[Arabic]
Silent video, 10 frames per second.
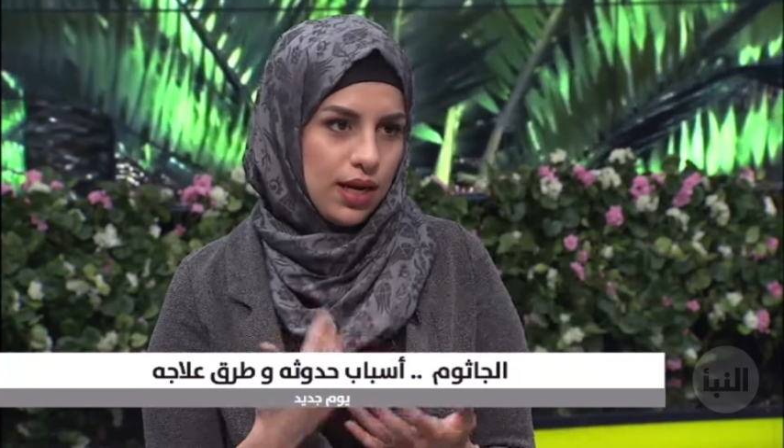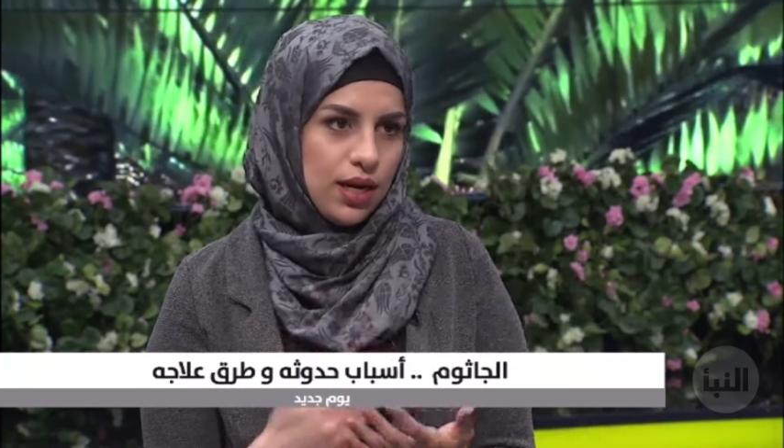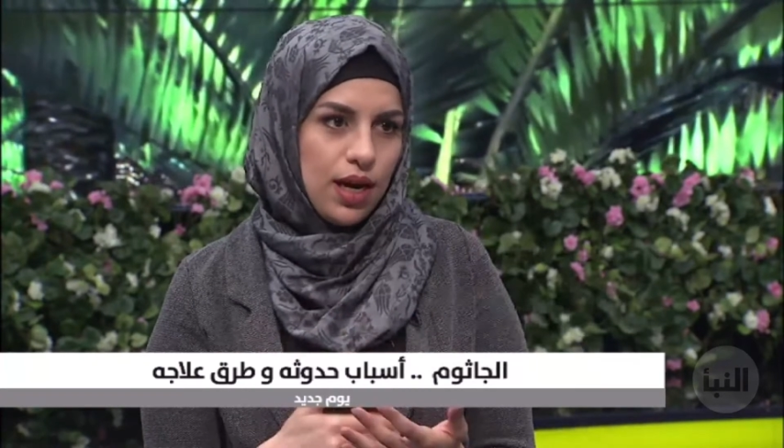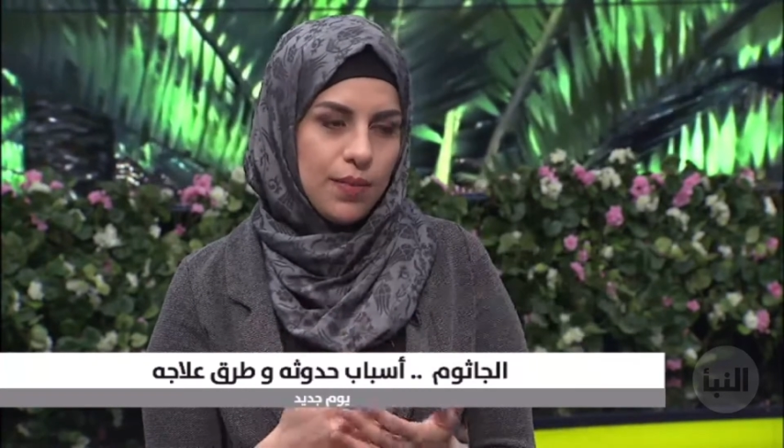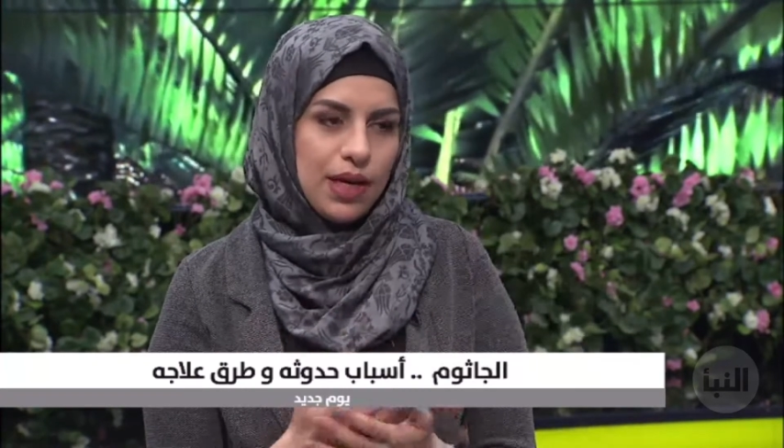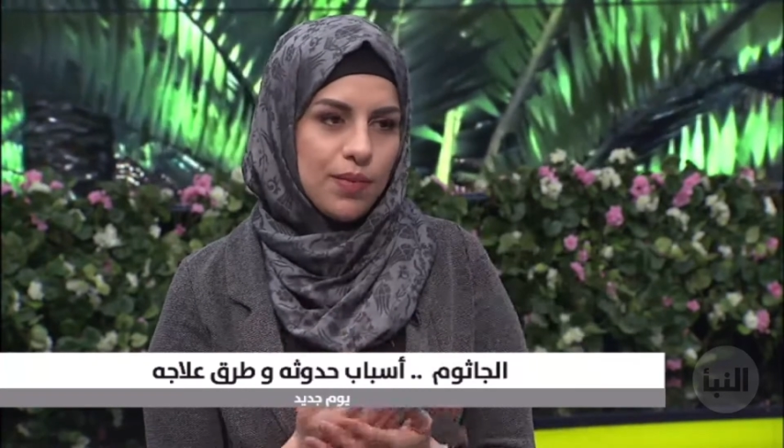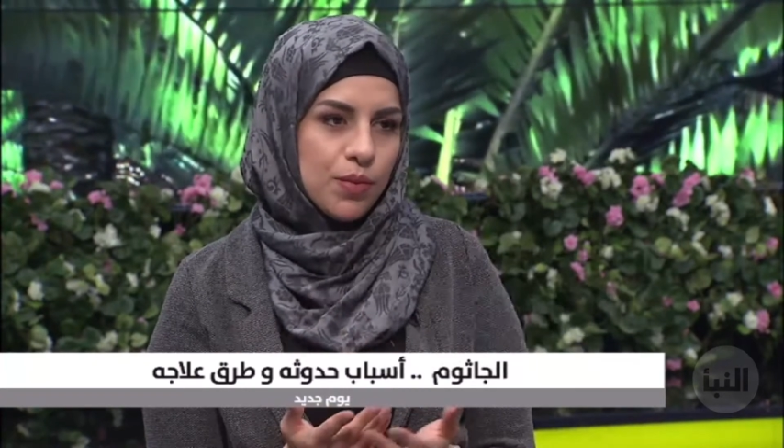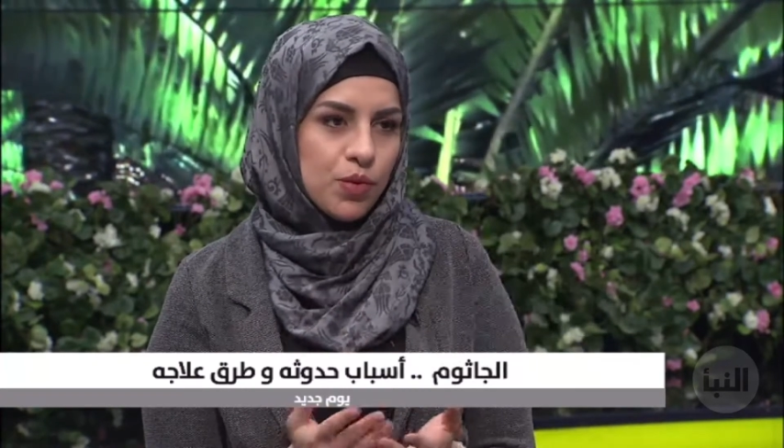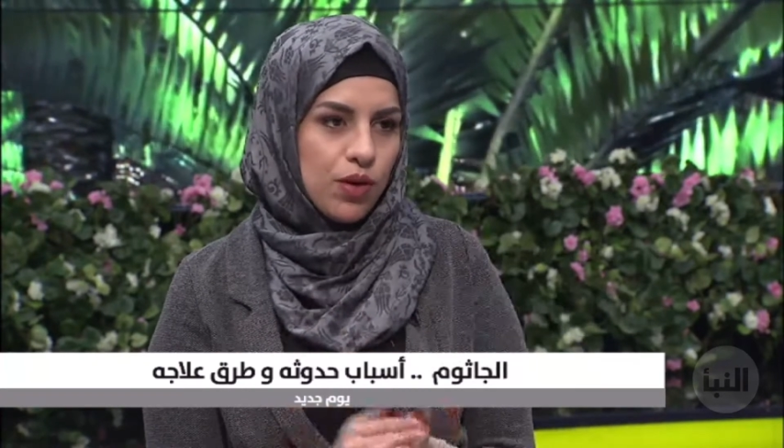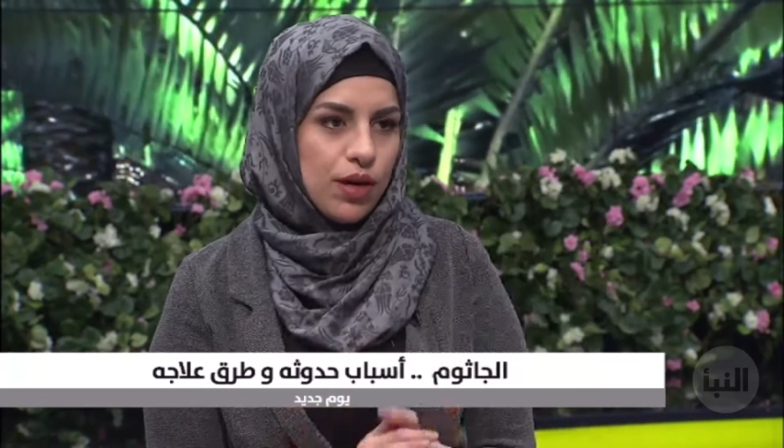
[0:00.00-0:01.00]
العملية ما
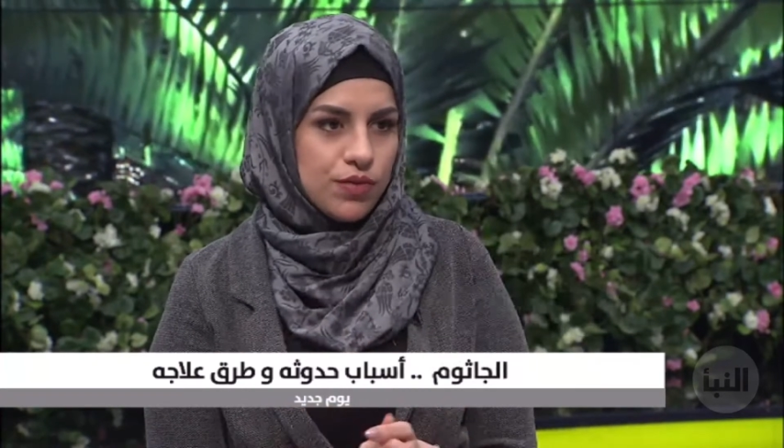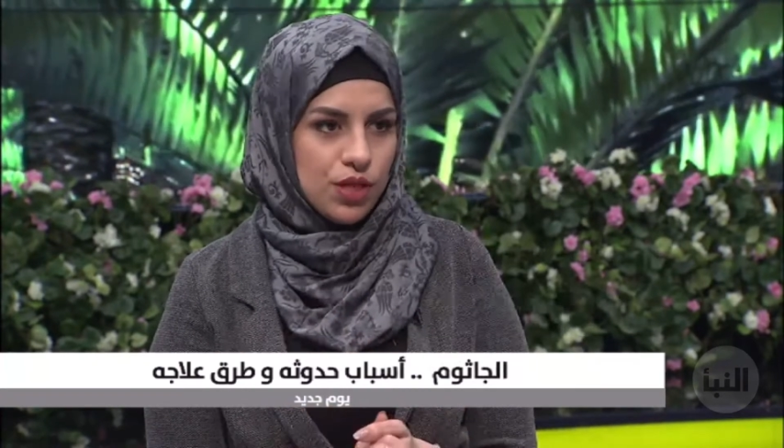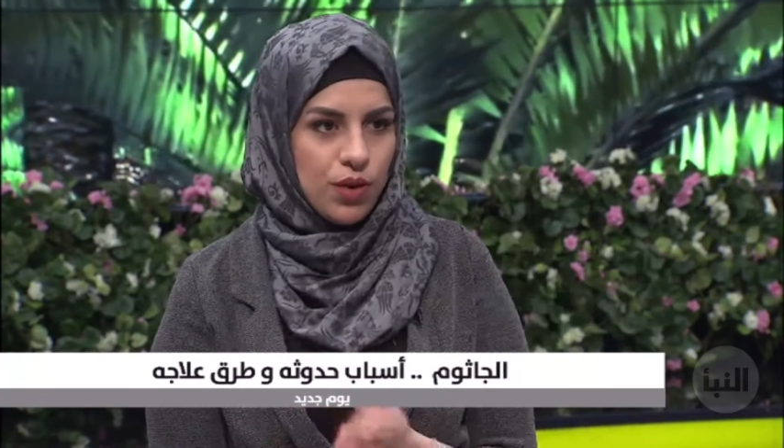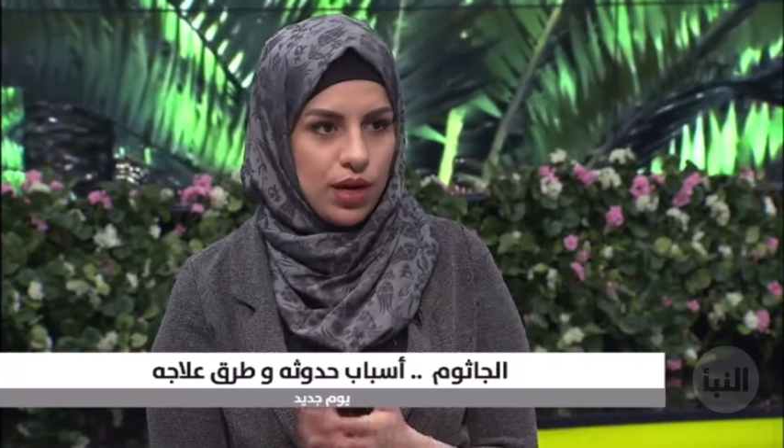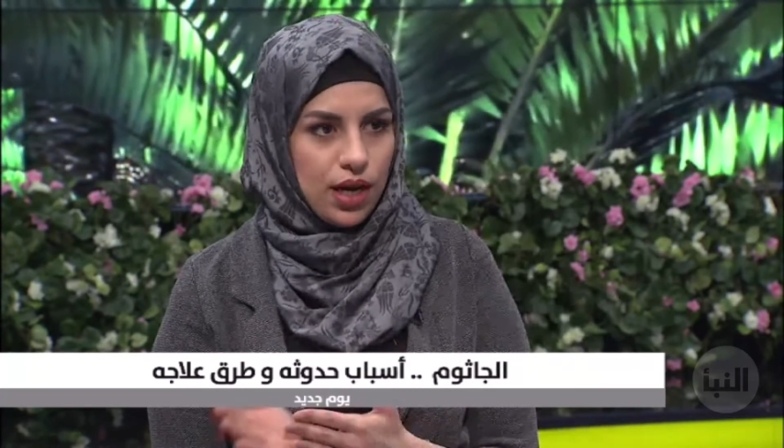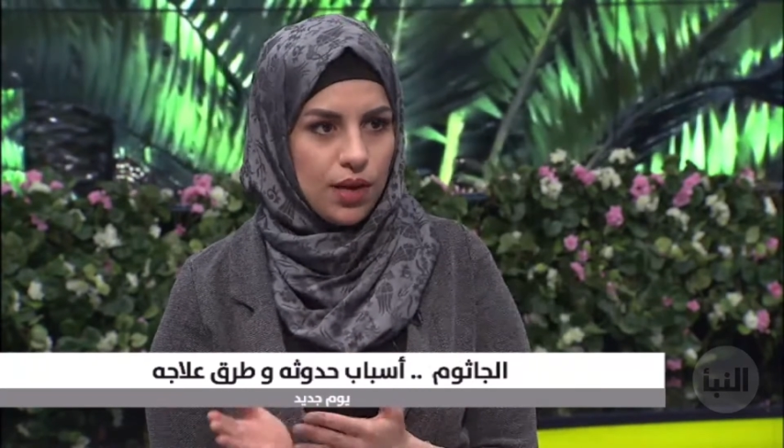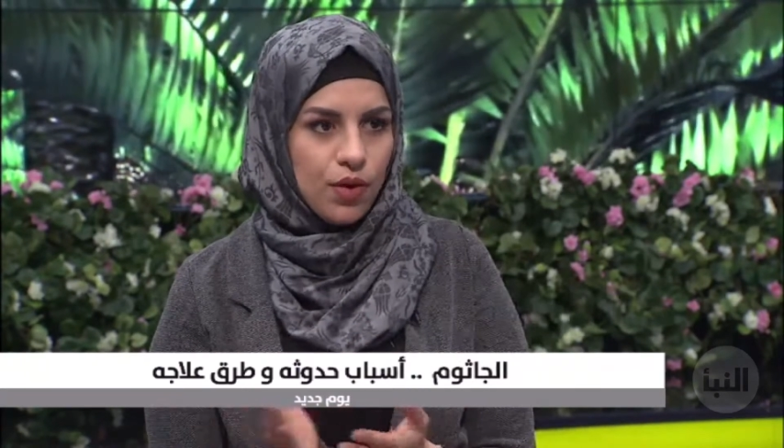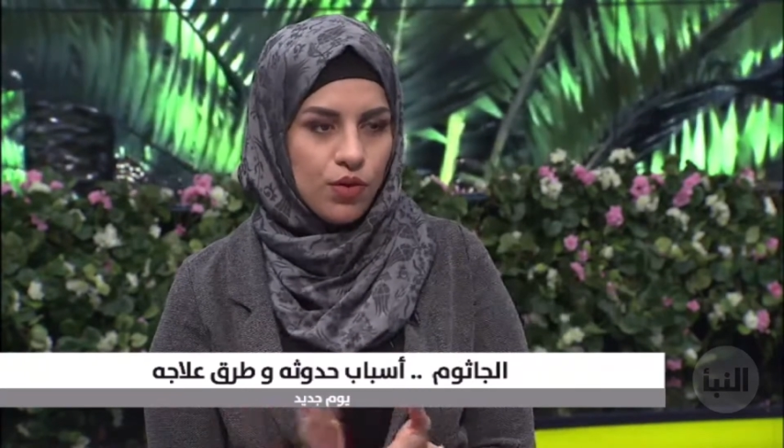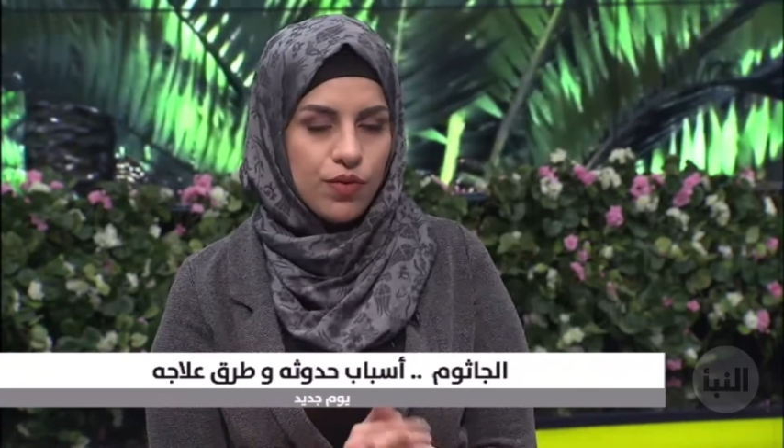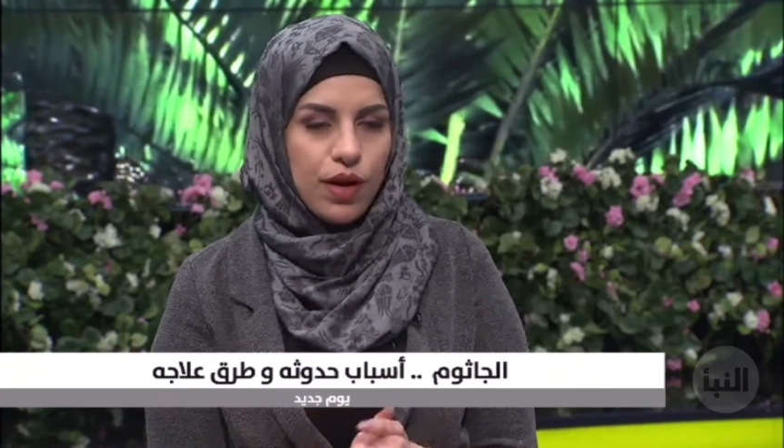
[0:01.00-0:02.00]
بتوقف سواء نايم او